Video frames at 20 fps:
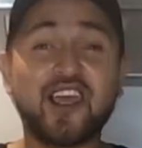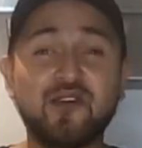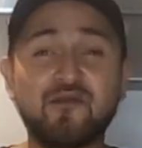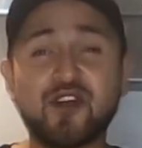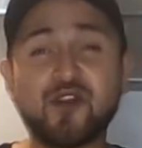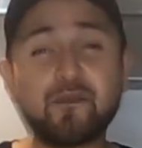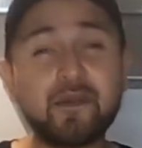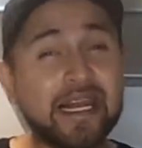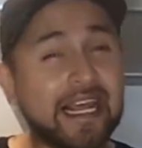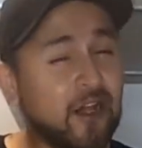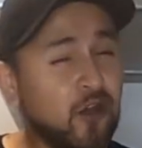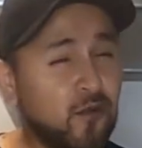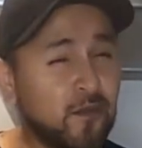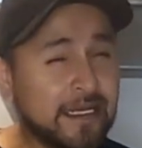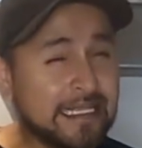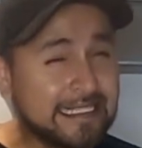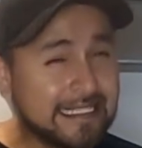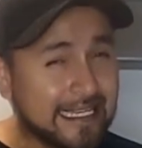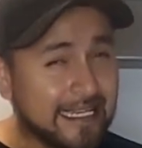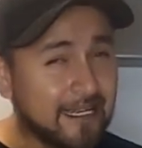Y bueno, para
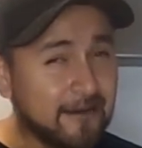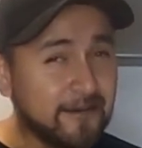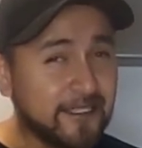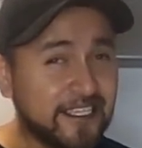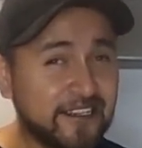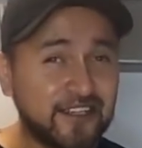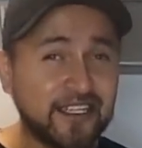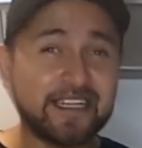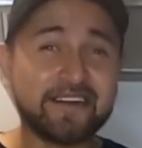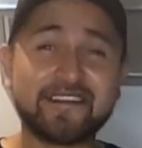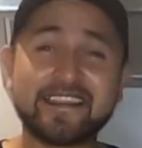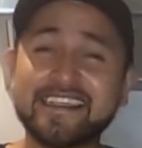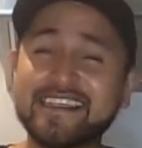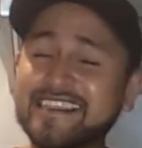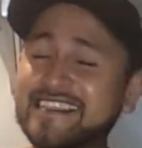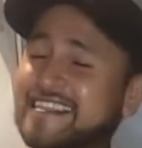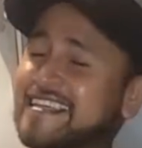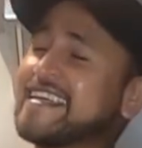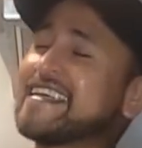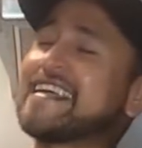comenzar el video, la
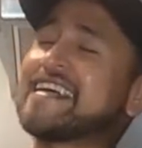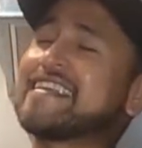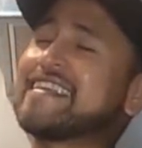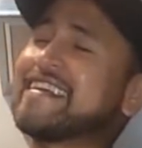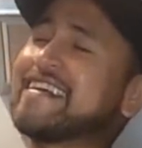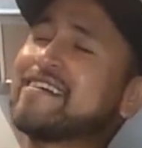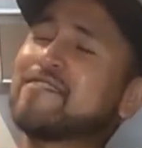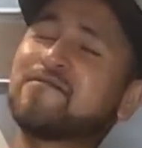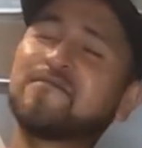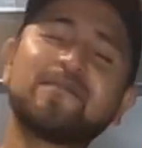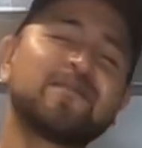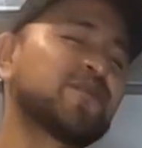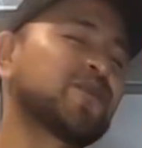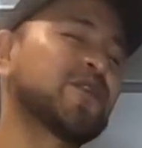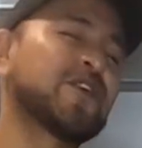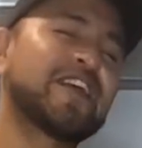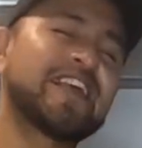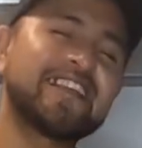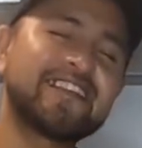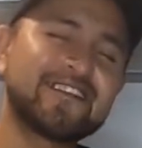verdad es que ya tengo un
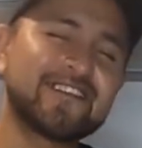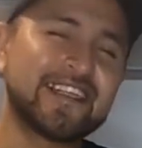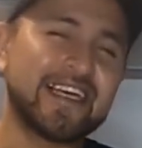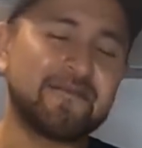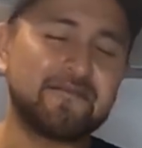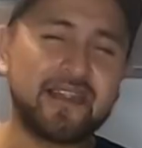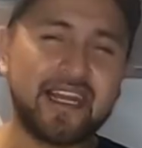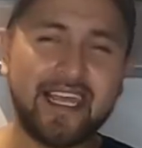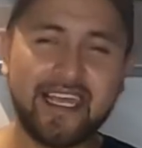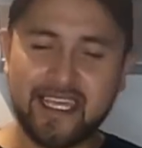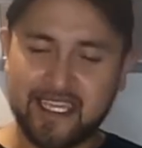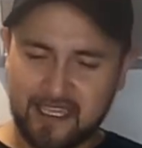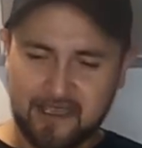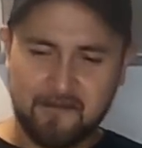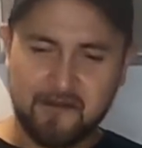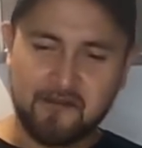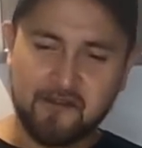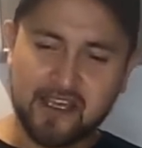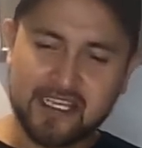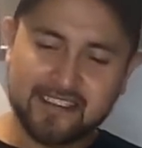poquito de hambre
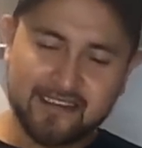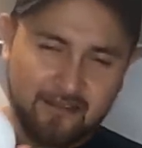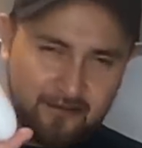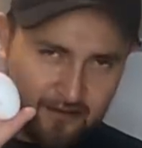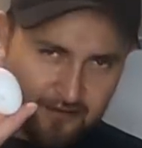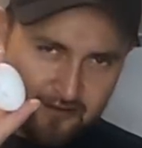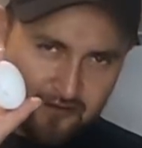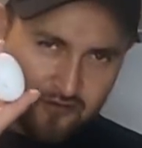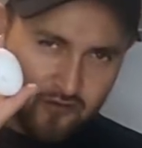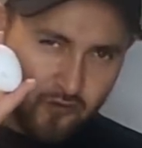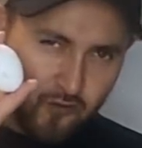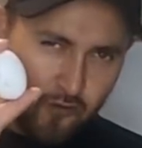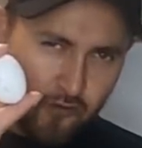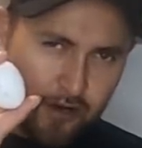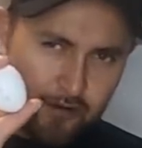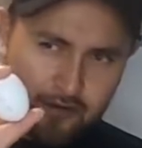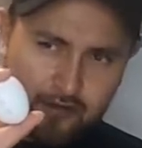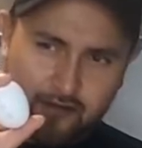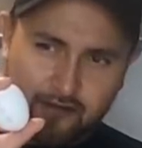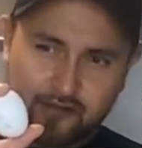y me voy a hacer unos
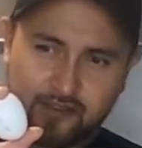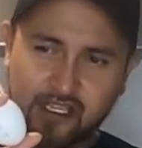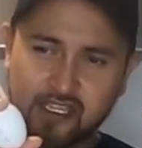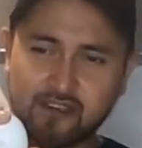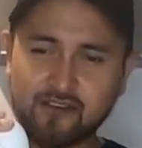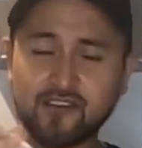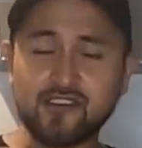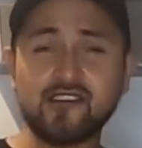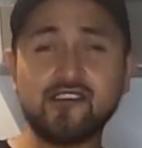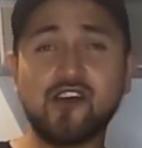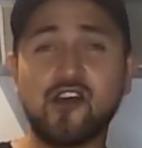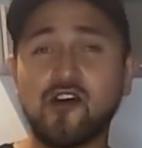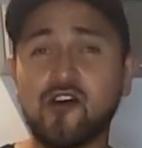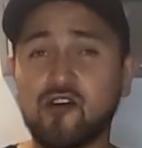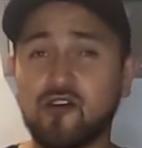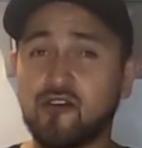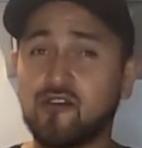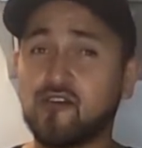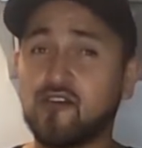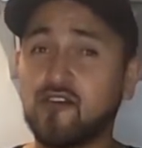huevos cocidos
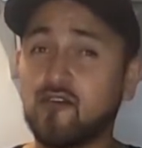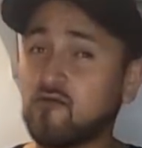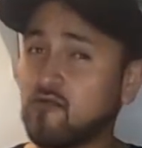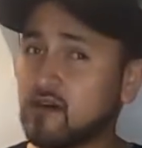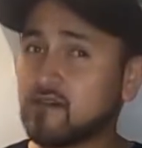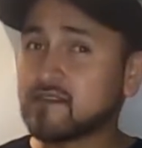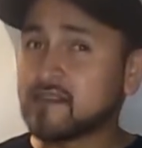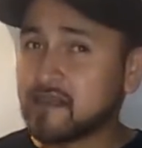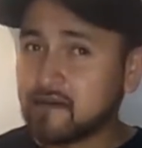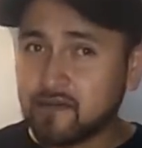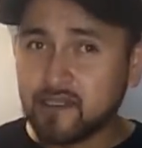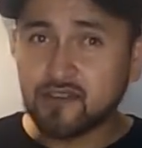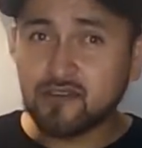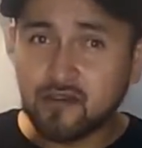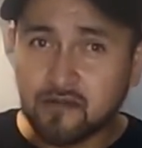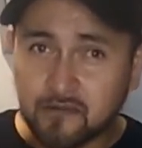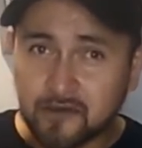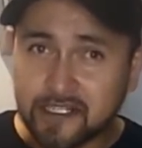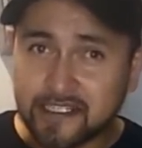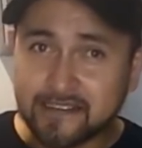o huevos servidos,
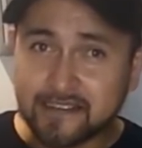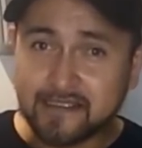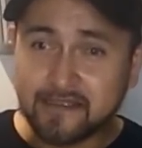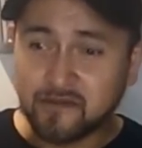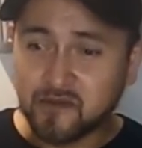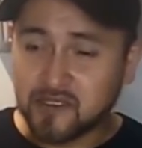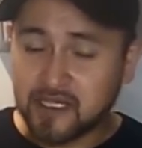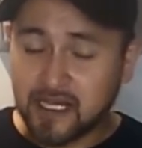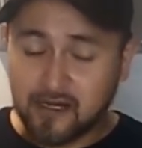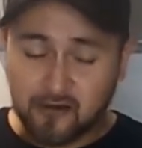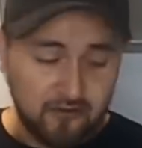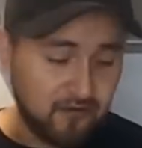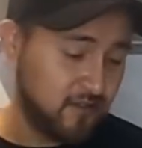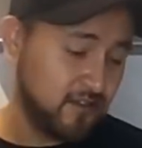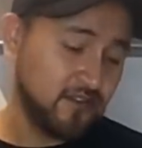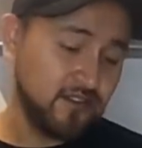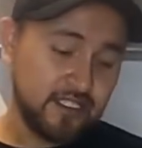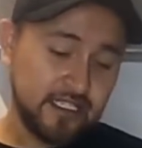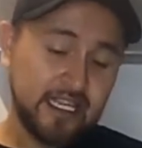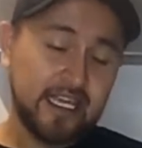como les decimos
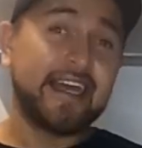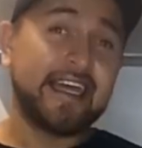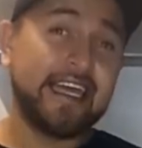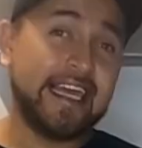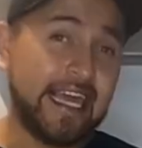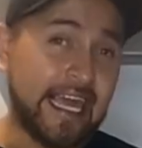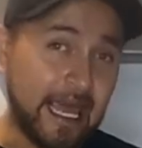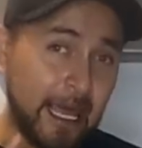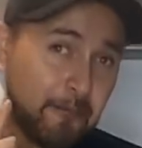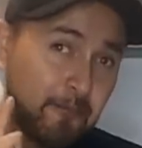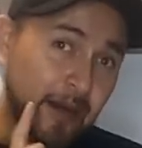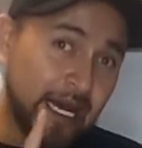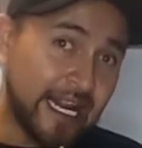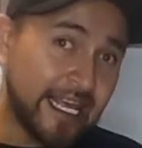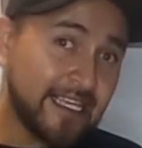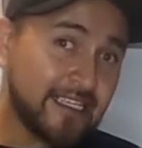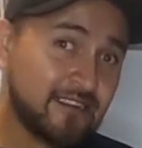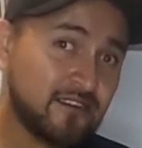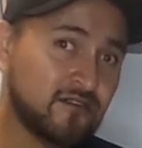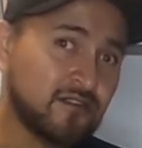algunos. Y
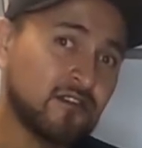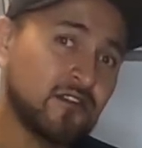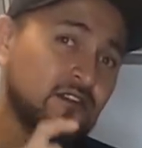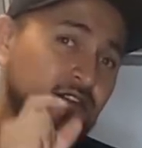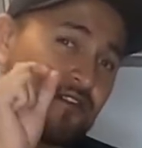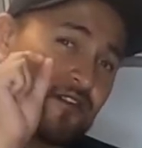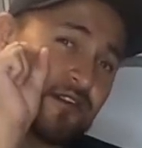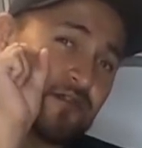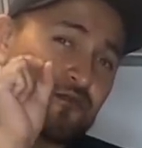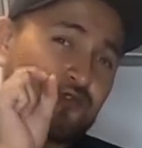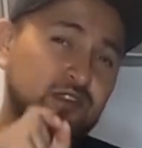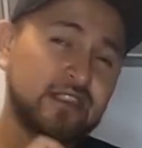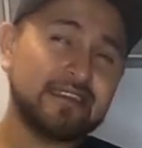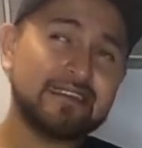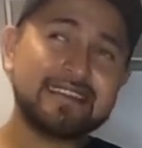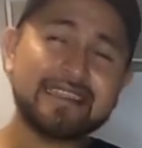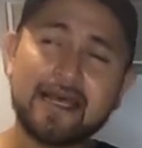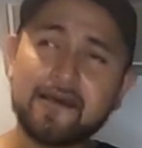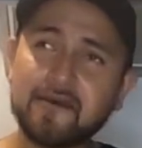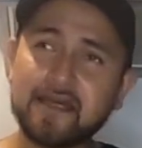para esto,
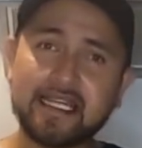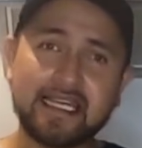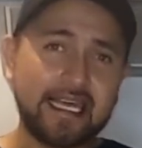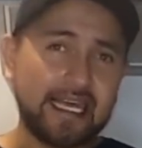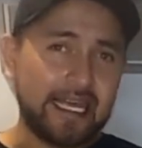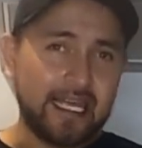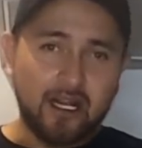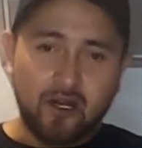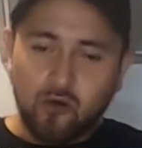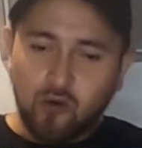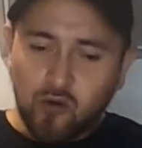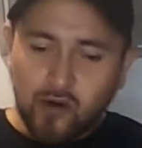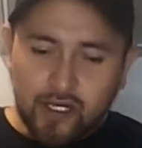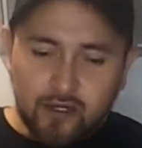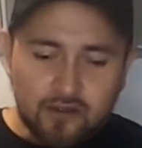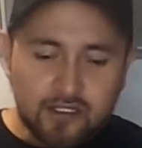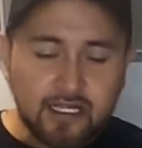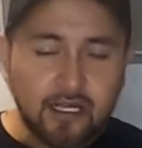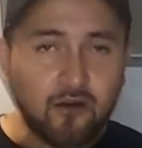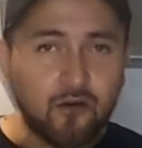ustedes saben que
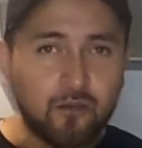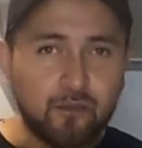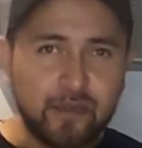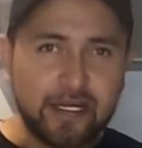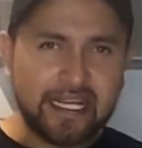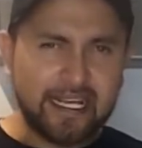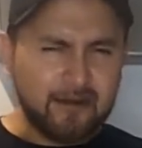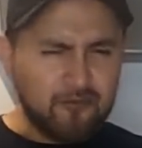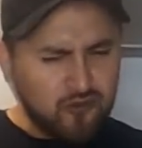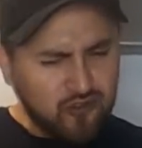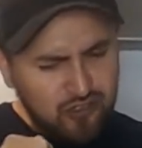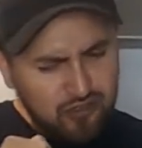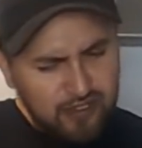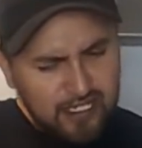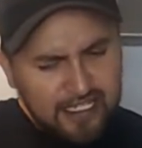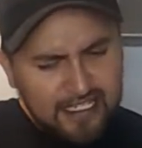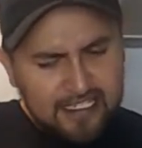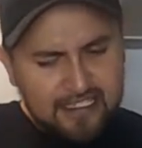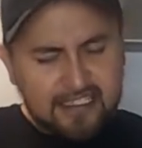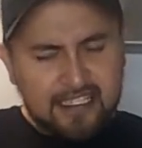luego se complica mucho
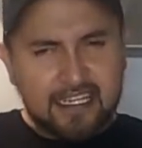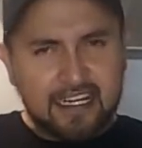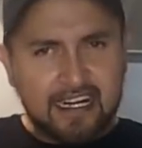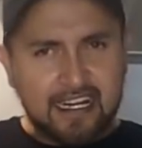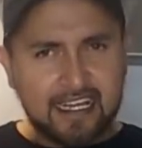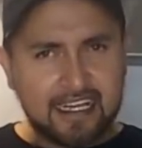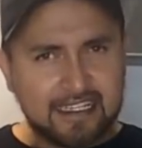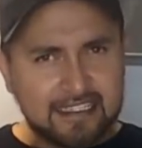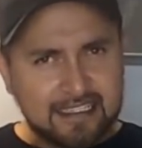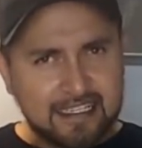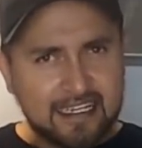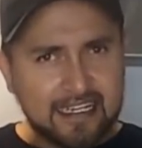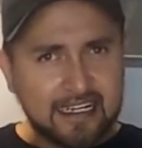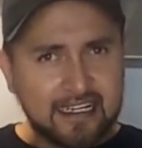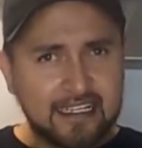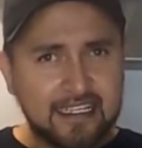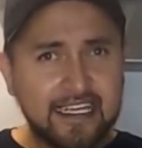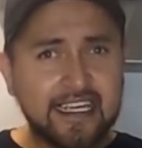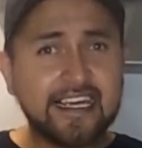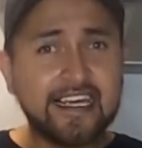el quitar la cáscara.